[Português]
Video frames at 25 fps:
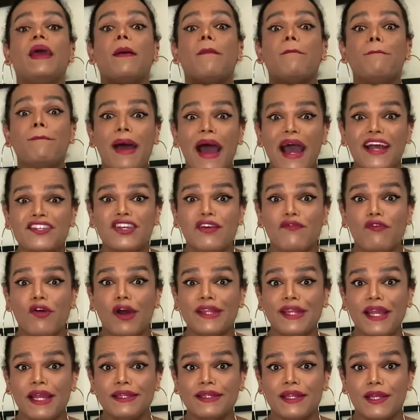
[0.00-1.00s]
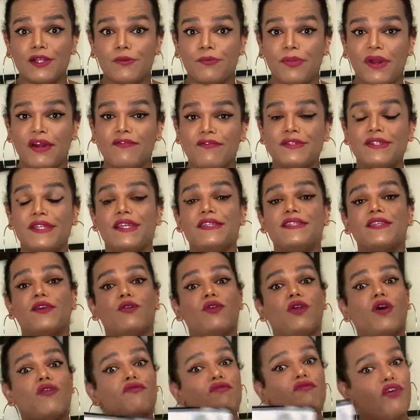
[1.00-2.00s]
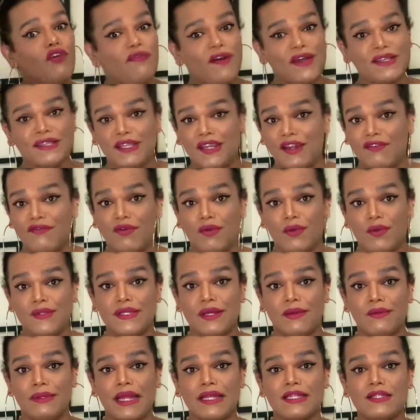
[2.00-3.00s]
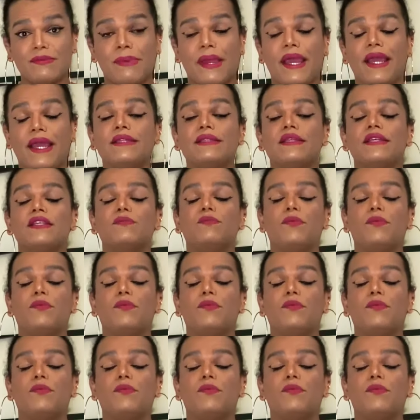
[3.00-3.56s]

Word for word: Mas eu vou adiantando para vocês que eu não vou fazer devolução das peças,